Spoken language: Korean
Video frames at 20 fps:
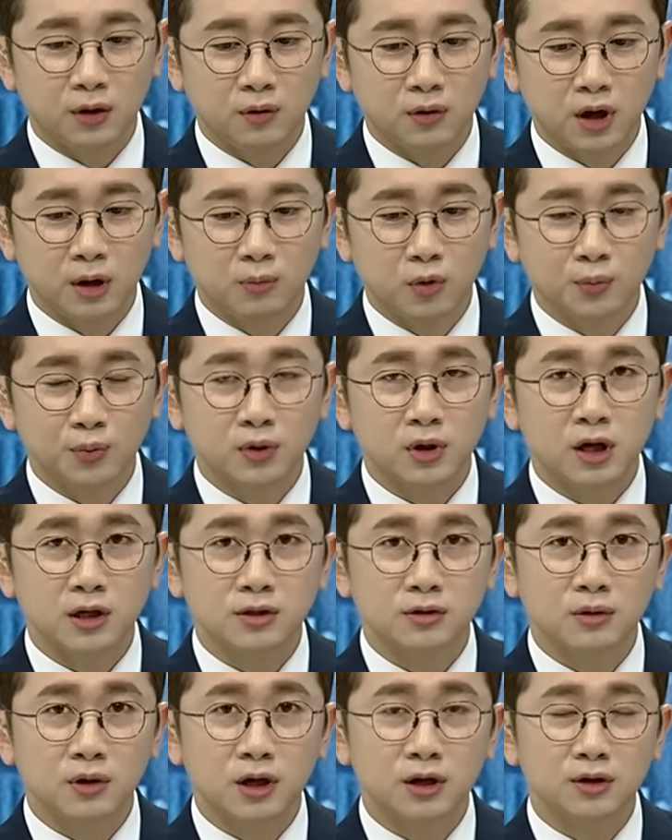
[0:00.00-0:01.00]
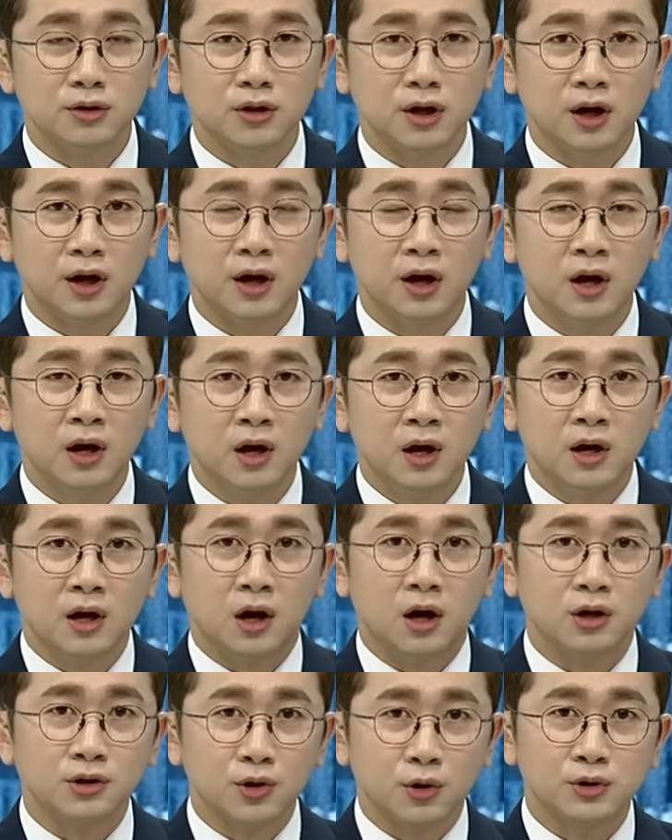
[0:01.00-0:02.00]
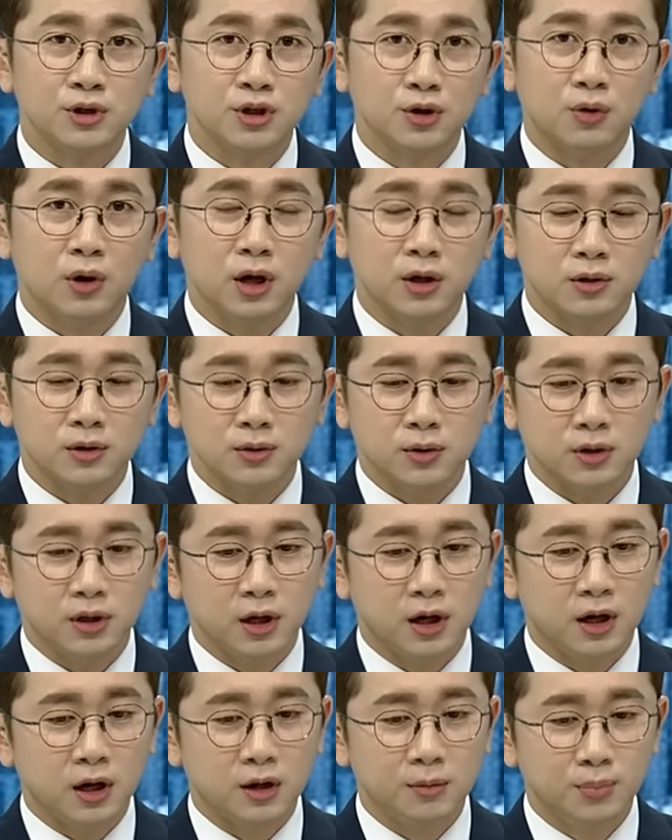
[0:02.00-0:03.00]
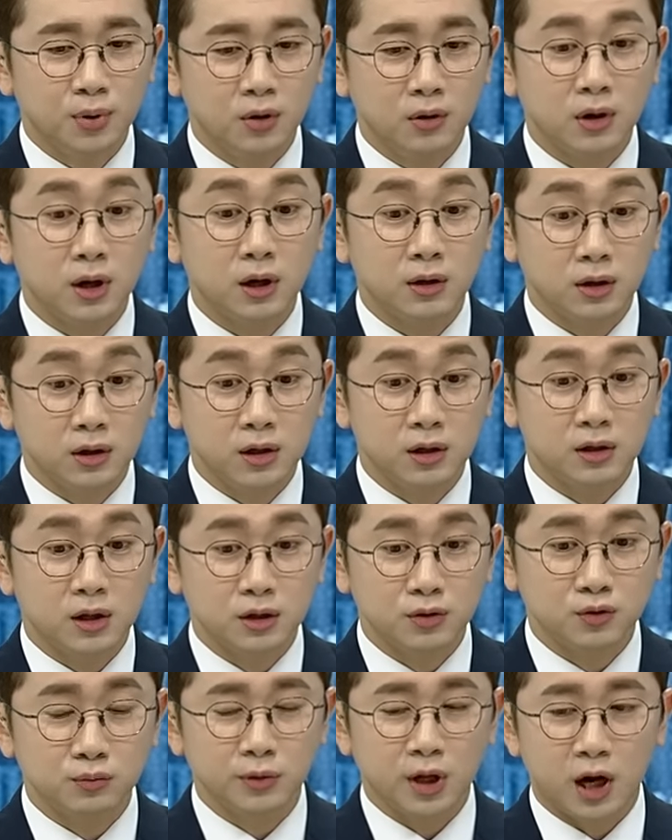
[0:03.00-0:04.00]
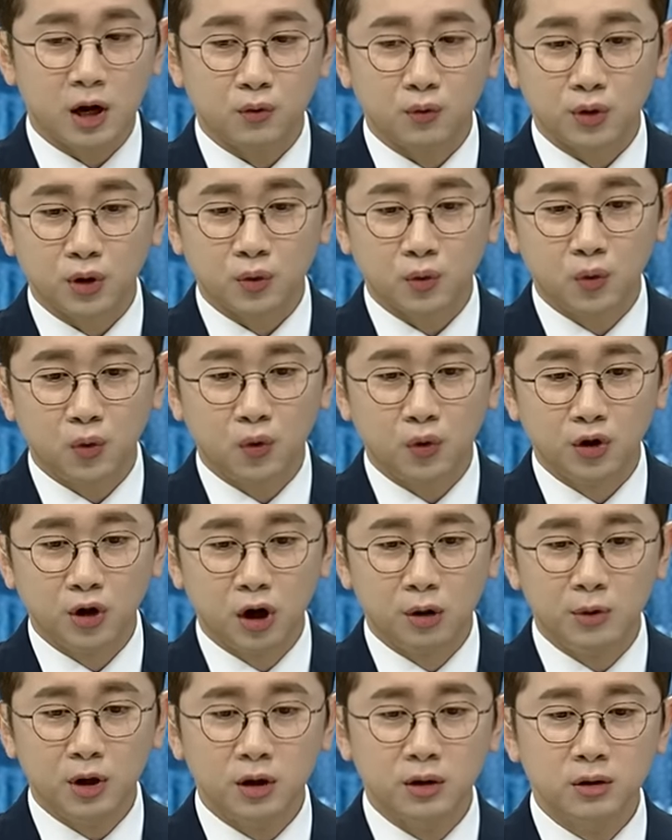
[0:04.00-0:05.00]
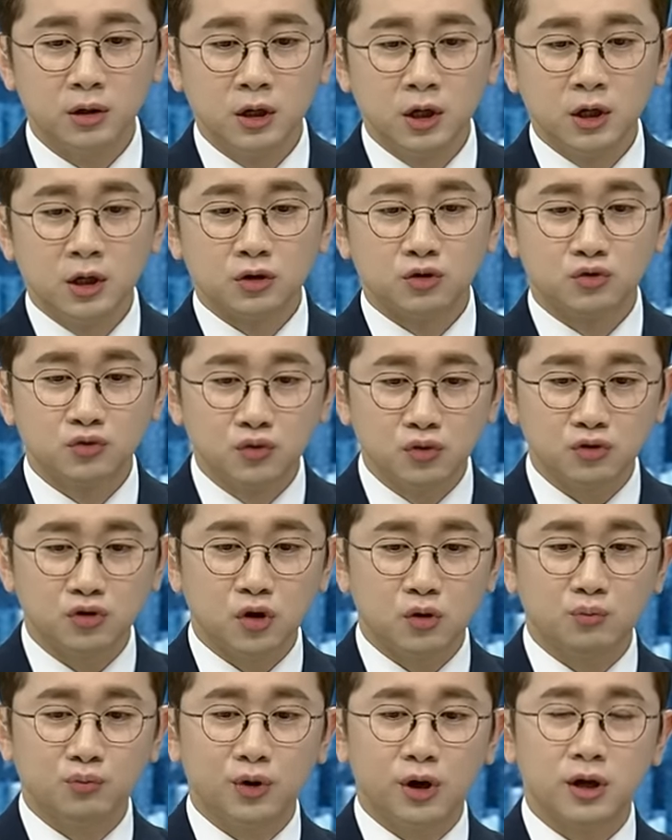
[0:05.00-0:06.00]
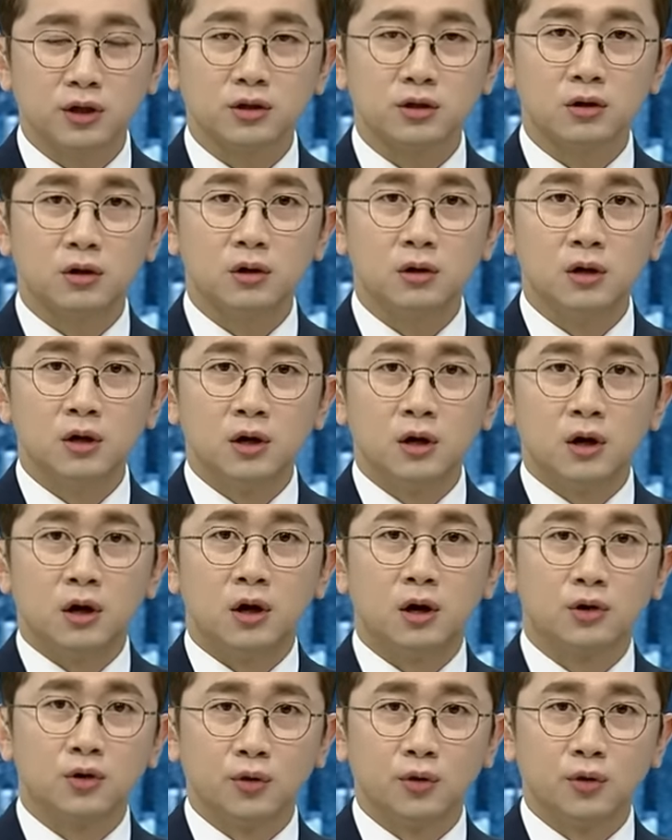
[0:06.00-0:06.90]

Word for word: 연간 목표 달성하는데 어, 적신호가 켜졌다라는 평가들이 일단 좀 나오고 있고 이러면 중국 정부에서 어,